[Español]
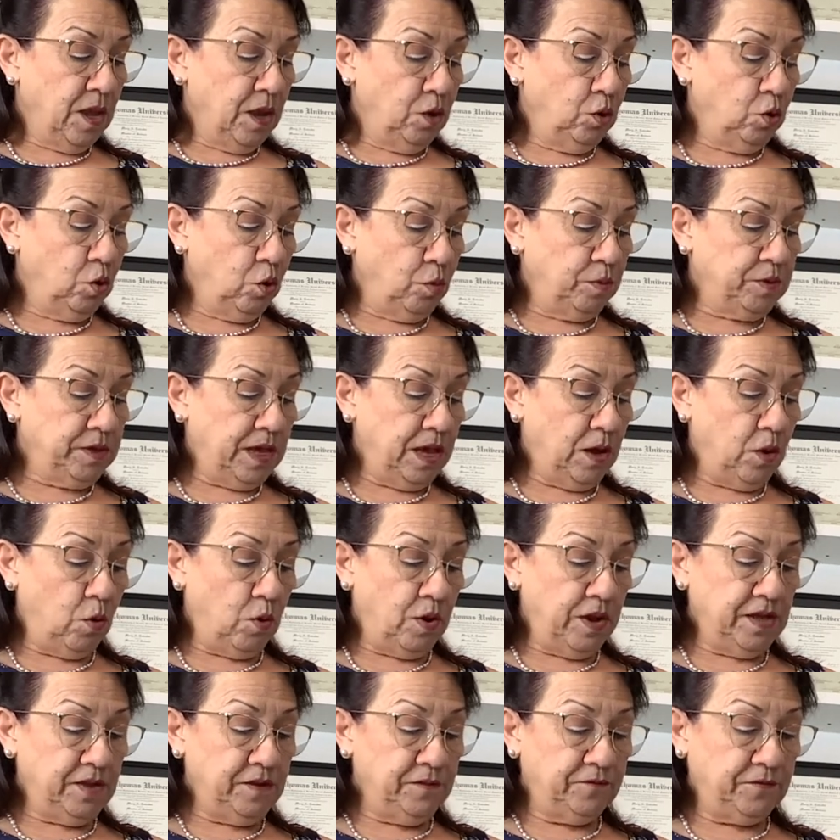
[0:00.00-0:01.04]
Lo viejo
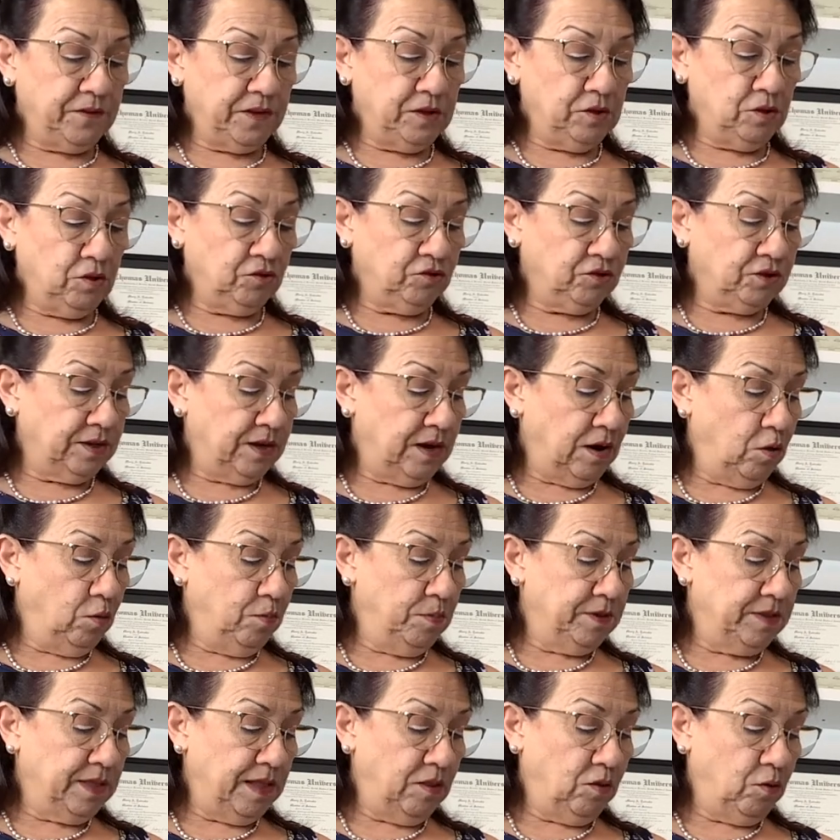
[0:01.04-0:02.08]
e inferior será
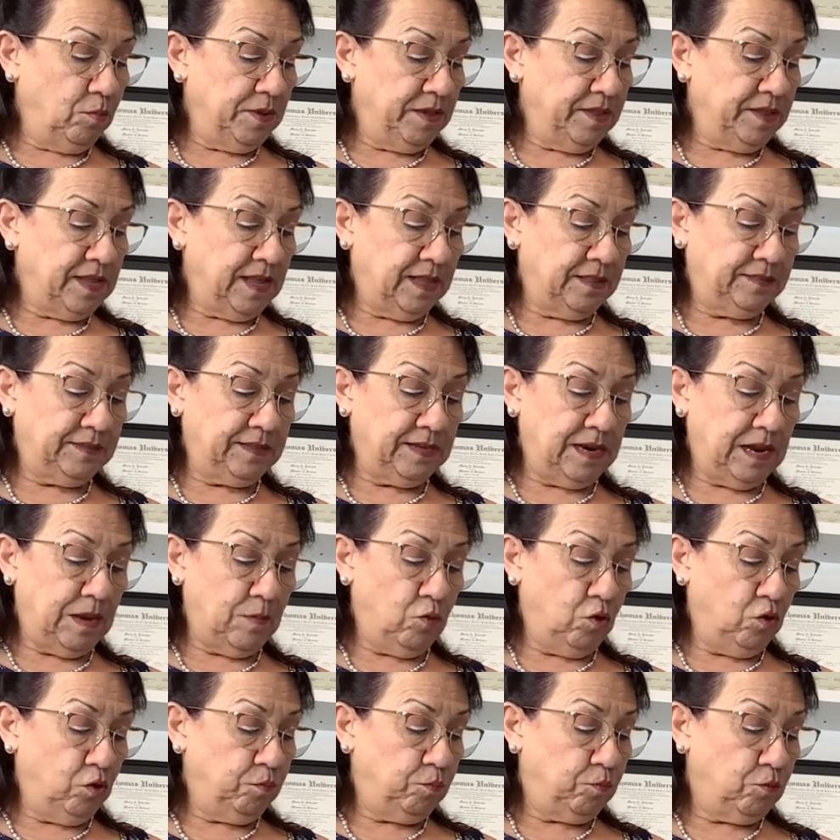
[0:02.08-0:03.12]
olvidado mediante el
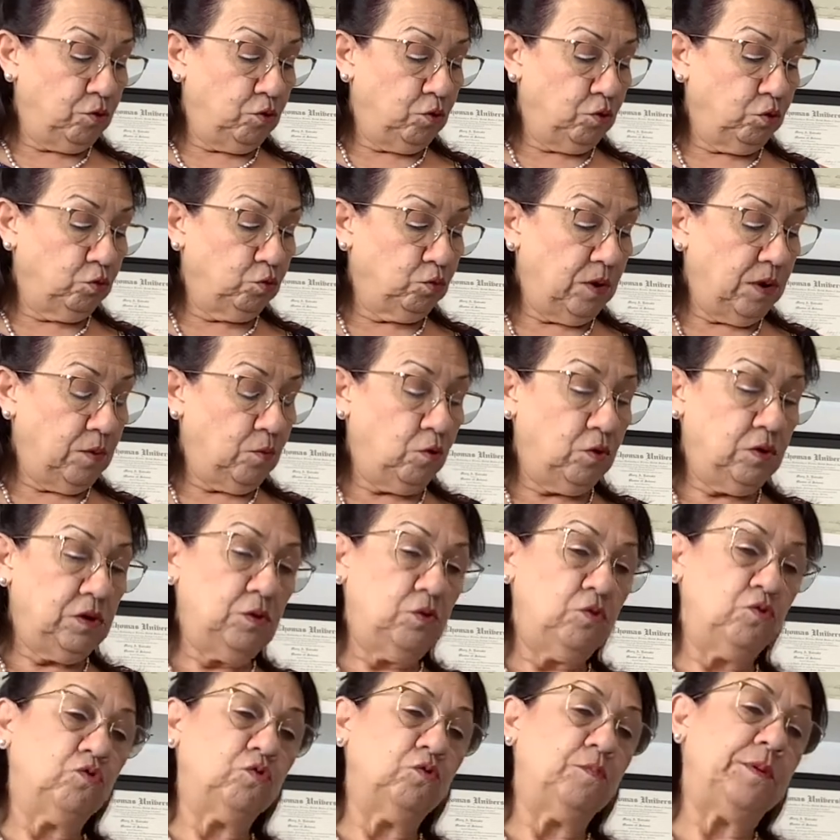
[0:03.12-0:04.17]
amor por lo nuevo y
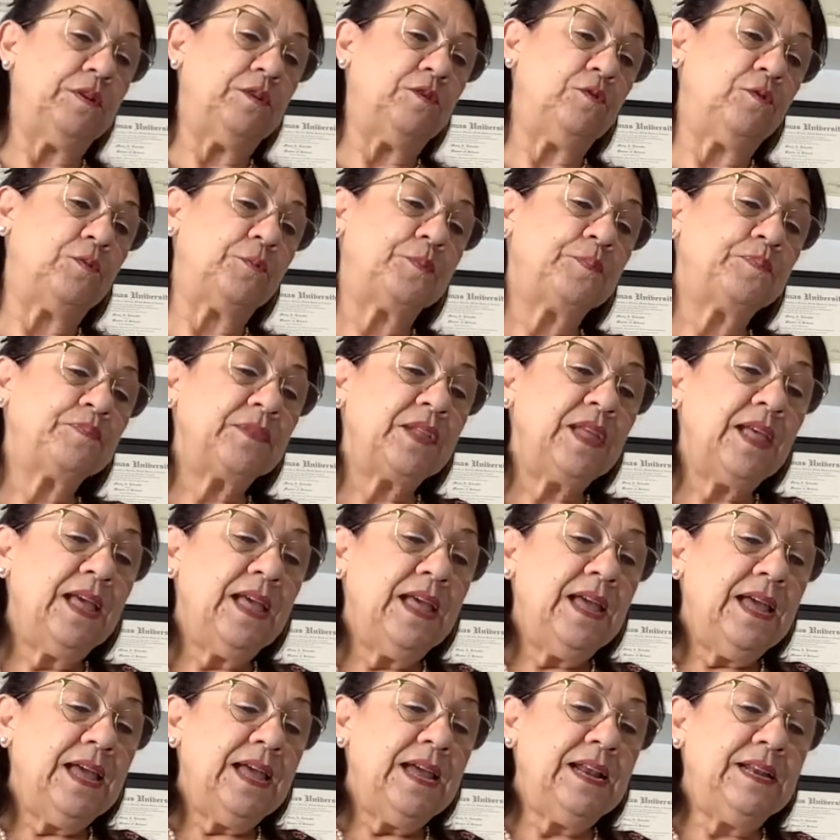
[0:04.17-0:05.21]
lo superior.
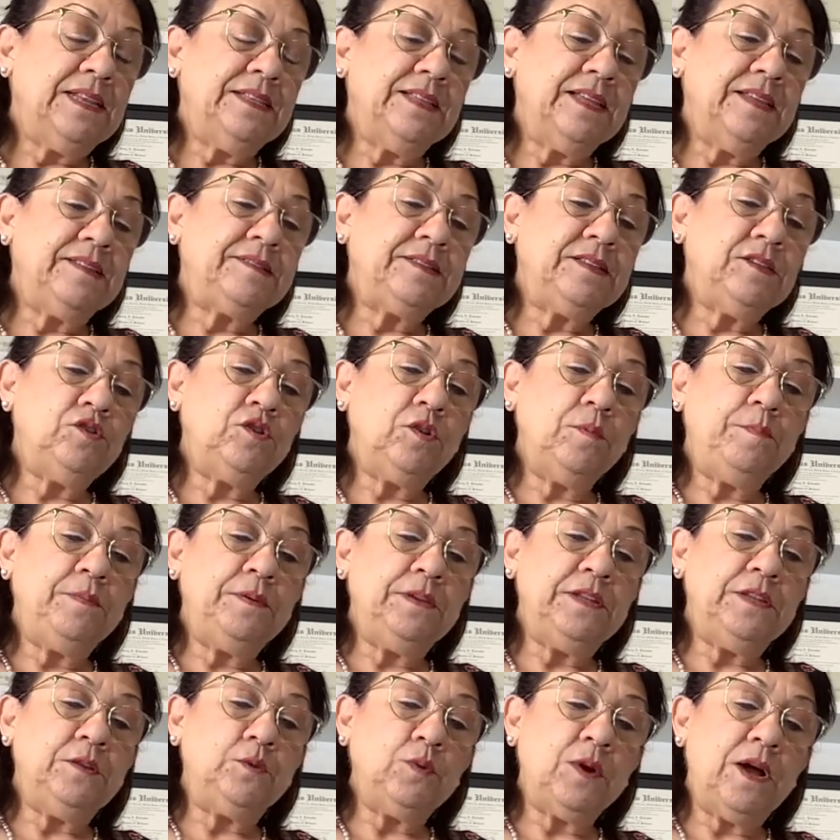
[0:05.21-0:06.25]
El destino
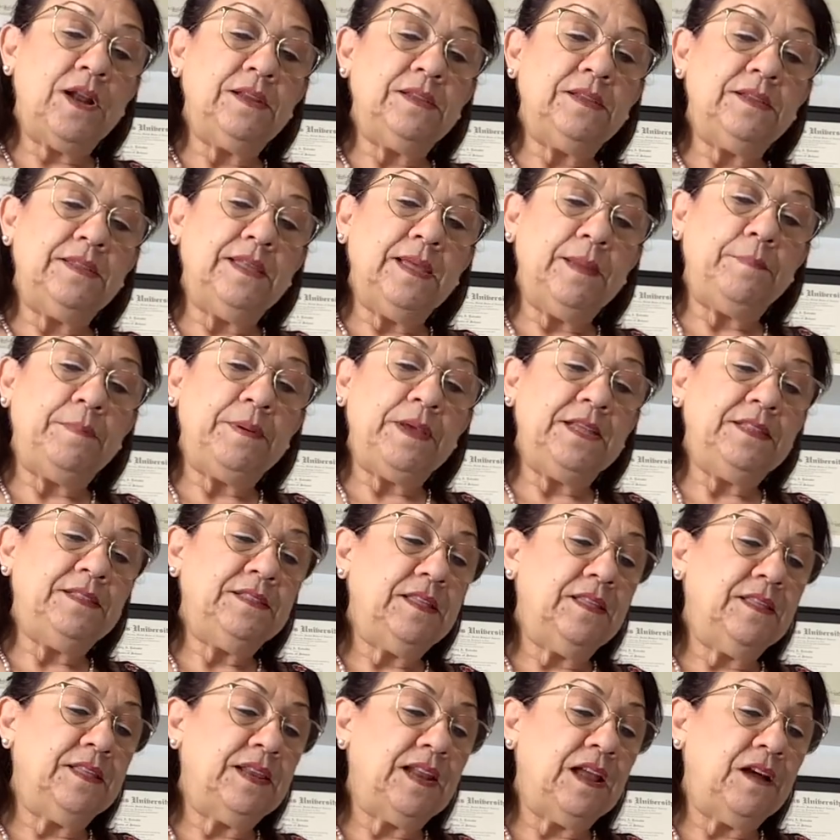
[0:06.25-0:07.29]
espiritual
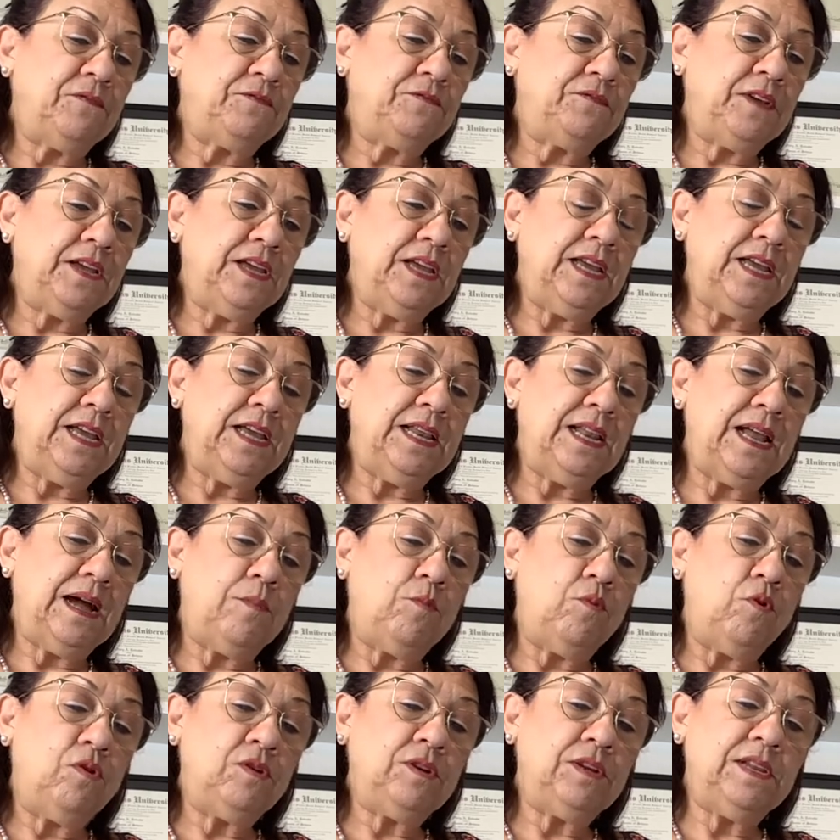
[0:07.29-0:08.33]
depende de la fe, el
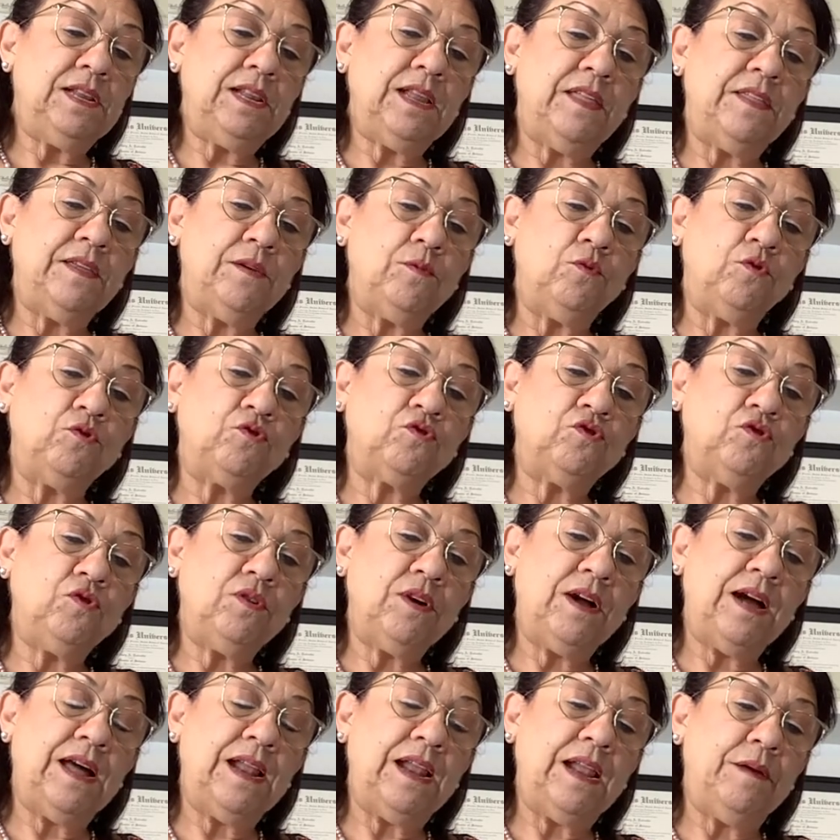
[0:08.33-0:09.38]
amor y la
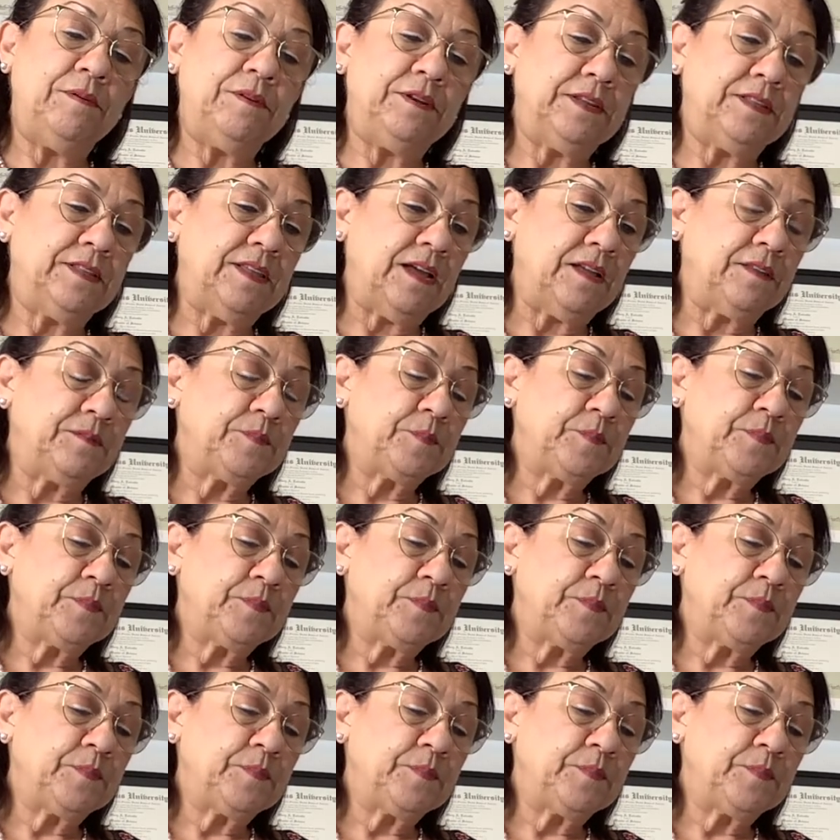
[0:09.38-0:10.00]
devoción a la verdad.